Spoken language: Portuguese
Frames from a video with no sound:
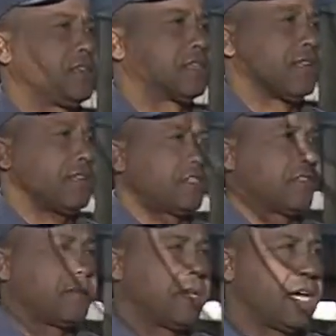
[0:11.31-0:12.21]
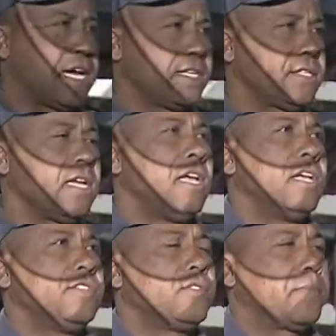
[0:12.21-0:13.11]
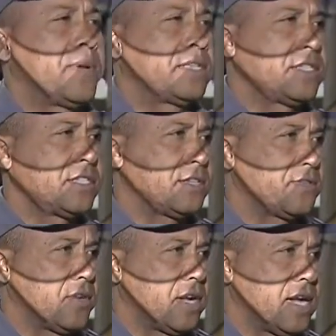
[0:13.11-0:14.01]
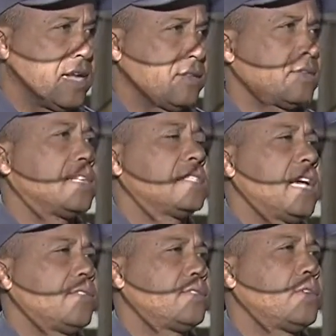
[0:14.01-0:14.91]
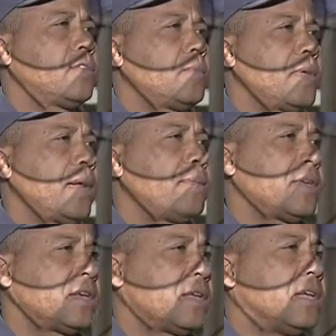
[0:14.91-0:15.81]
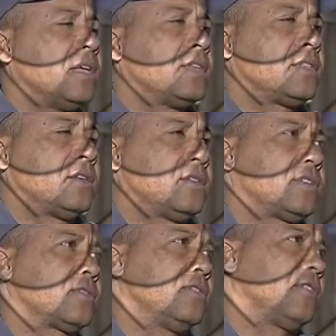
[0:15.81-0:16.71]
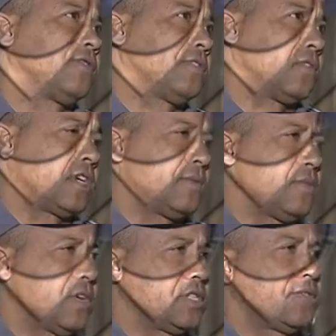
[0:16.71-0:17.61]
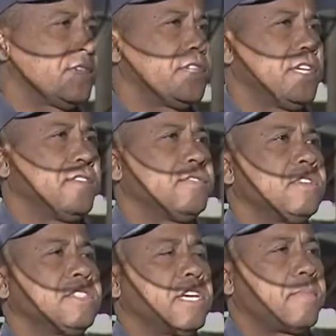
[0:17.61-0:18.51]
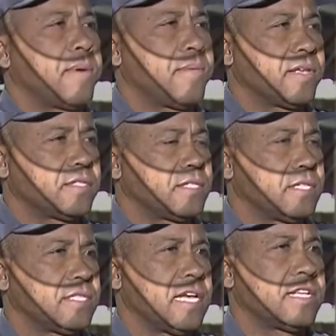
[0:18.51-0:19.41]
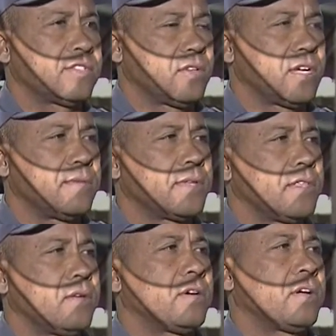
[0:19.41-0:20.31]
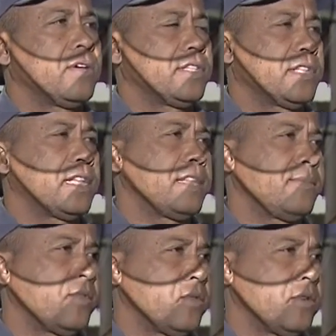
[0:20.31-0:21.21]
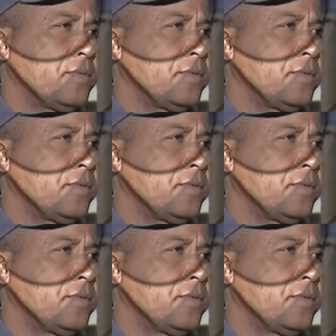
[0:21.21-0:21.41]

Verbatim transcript: através dos familiares de um rapaz que tinha se afogado nas águas do rio Berabinha. Então nós colocamos nosso efetivo, nossos equipamentos necessários, deslocamos até o local e resgatamos o corpo.